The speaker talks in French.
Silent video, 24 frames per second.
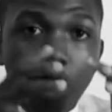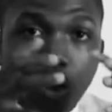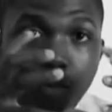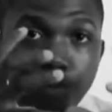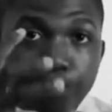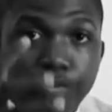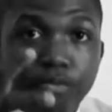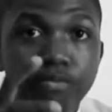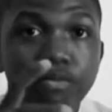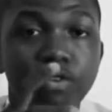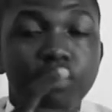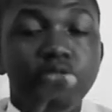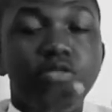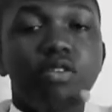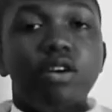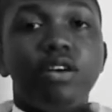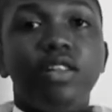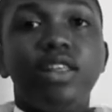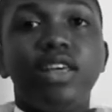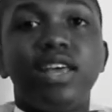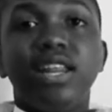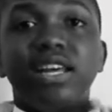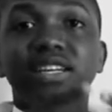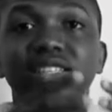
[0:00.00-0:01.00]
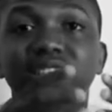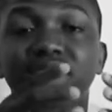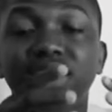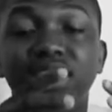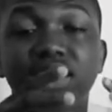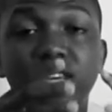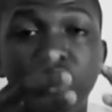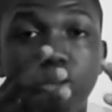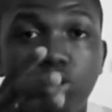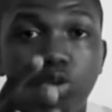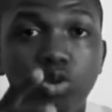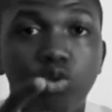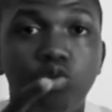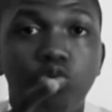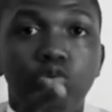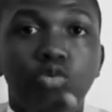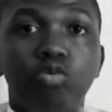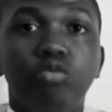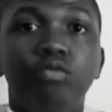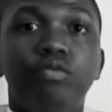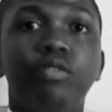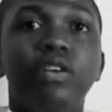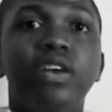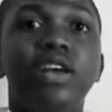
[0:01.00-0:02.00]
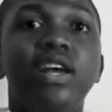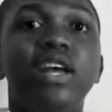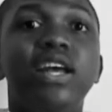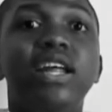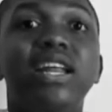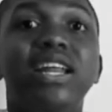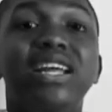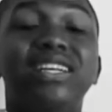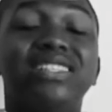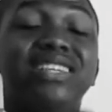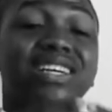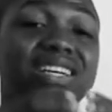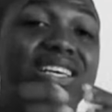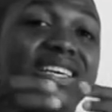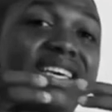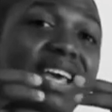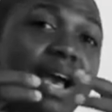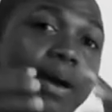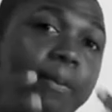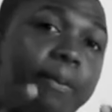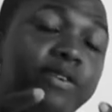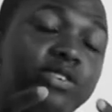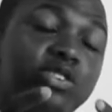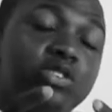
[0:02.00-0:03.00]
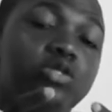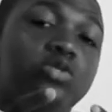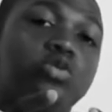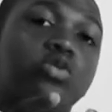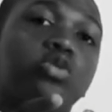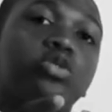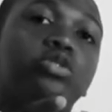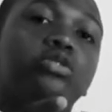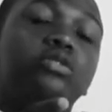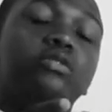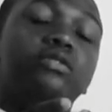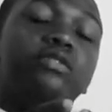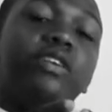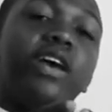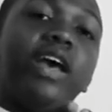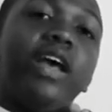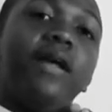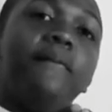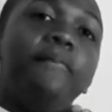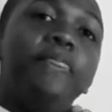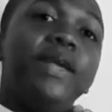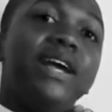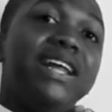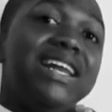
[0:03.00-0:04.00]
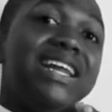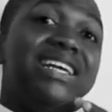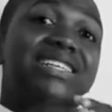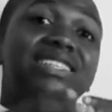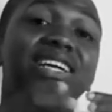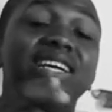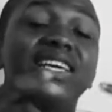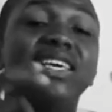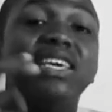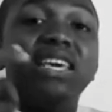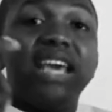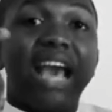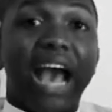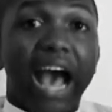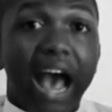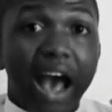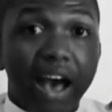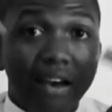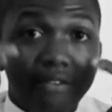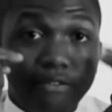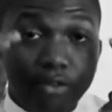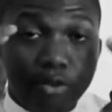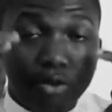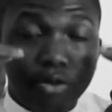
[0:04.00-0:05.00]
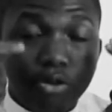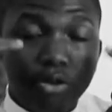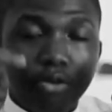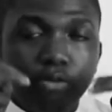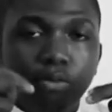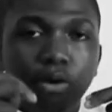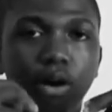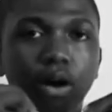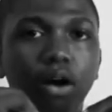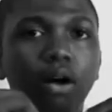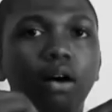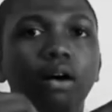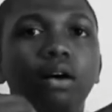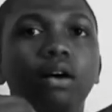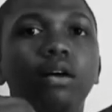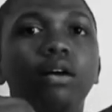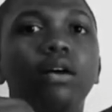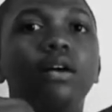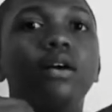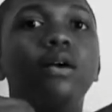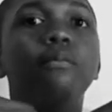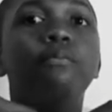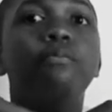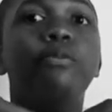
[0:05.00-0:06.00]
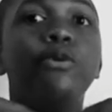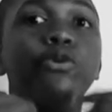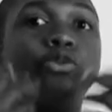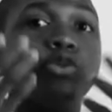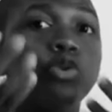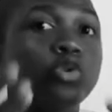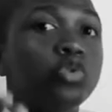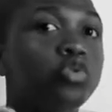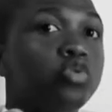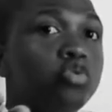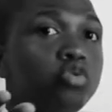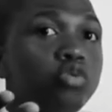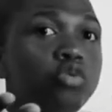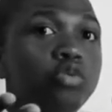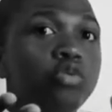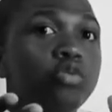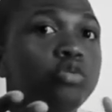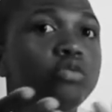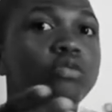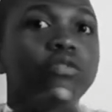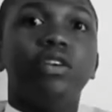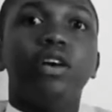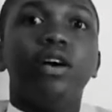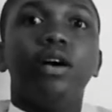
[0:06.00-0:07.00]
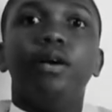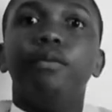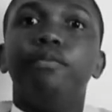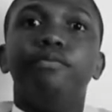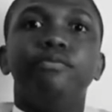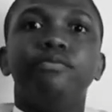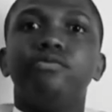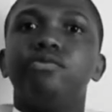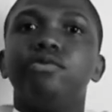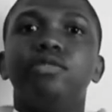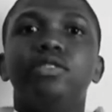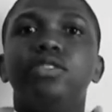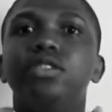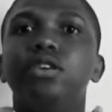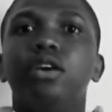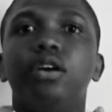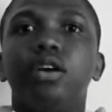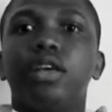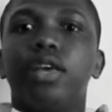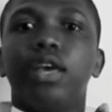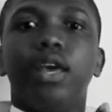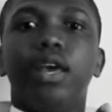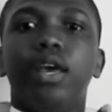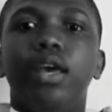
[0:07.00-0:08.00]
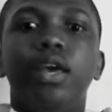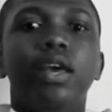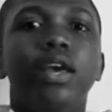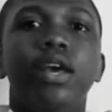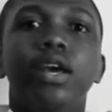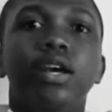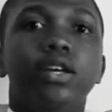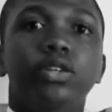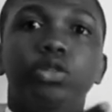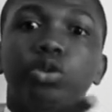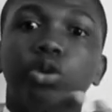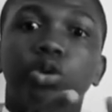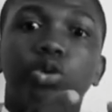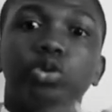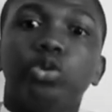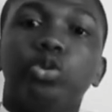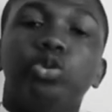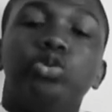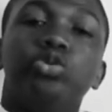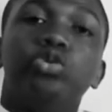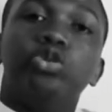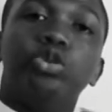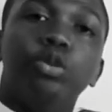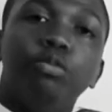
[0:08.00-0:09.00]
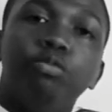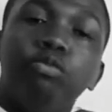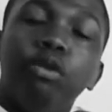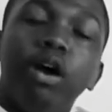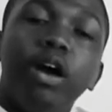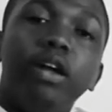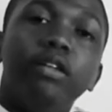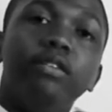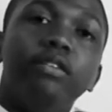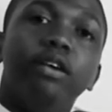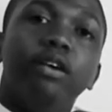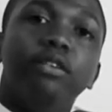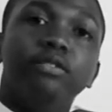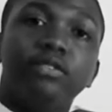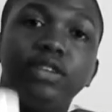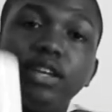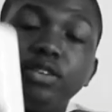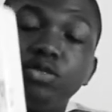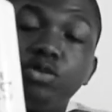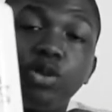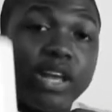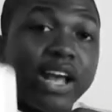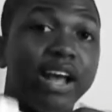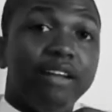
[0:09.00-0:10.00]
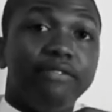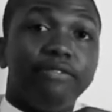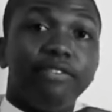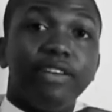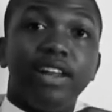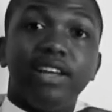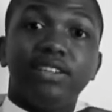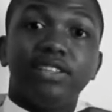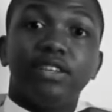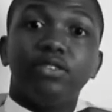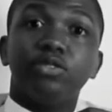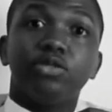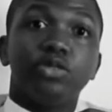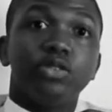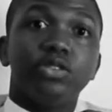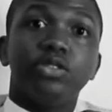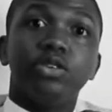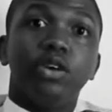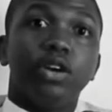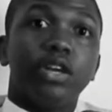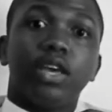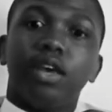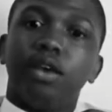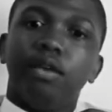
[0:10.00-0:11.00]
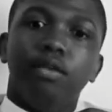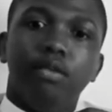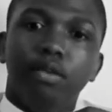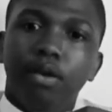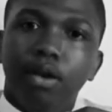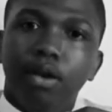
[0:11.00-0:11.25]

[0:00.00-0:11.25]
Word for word: un public donné, les gens qui te suivent, les gens qui apprécient ce que tu fais les gens qui aveuglement peuvent te suivre, euh, peuvent se dire, OK, si aujourd'hui je bois un, tasse de café, les gens se disent, OK,